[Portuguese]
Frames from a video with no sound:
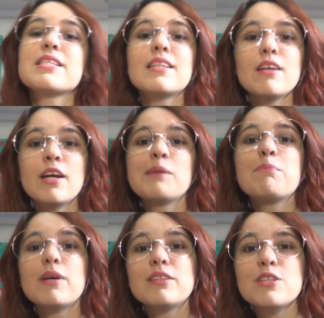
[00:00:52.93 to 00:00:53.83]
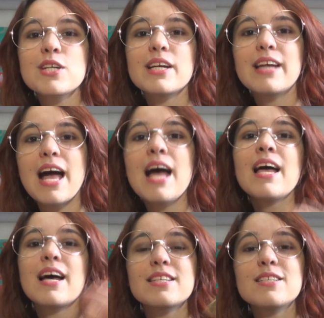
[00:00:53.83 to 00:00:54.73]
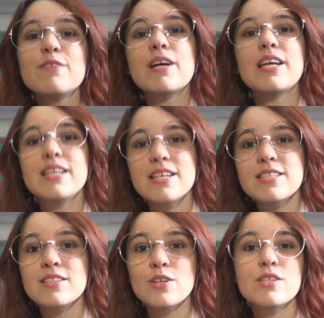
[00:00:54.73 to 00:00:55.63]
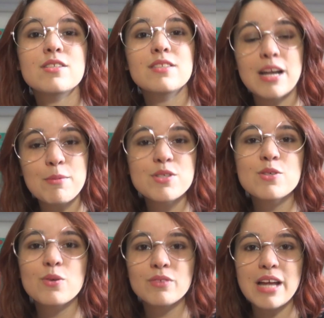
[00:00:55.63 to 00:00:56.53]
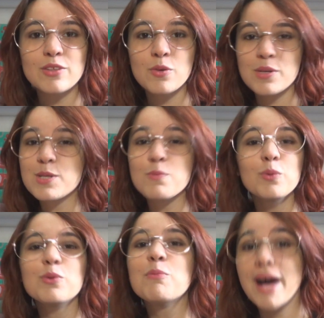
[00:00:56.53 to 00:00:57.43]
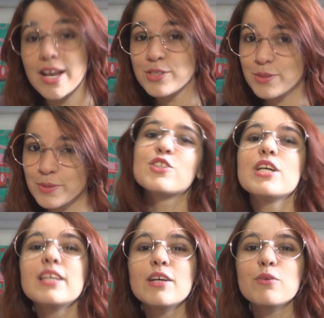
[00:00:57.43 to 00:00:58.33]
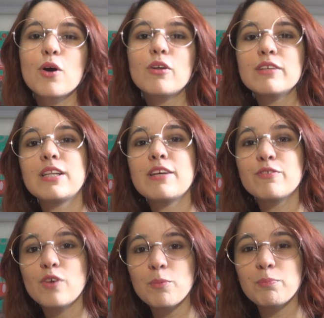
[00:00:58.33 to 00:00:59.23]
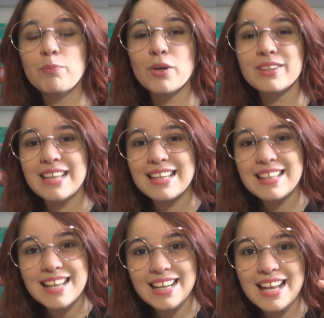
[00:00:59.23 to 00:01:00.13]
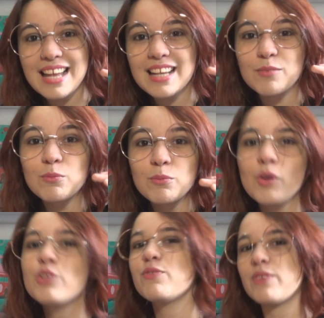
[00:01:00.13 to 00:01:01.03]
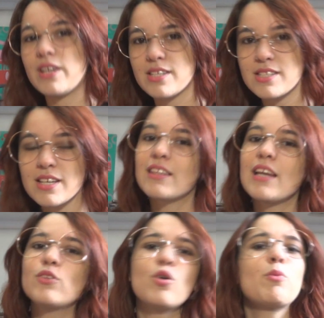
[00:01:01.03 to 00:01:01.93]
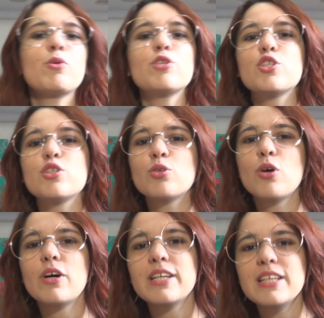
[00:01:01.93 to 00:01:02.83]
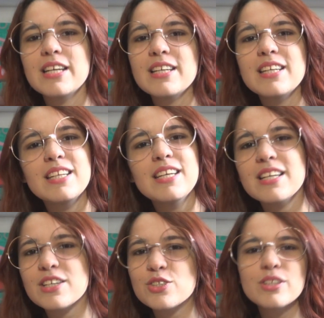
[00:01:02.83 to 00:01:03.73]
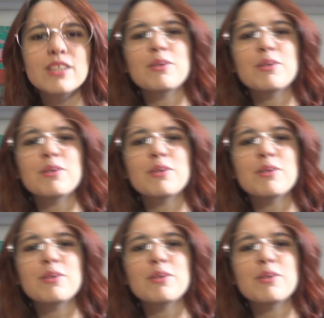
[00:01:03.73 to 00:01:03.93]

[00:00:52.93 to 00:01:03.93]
Mas até Harry Potter chegar às livrarias e nós entrarmos em contato com esse mundo mágico, J.K. Rowling levou portada na cara um monte de vez. Tentou um monte de editora, ninguém queria, achou que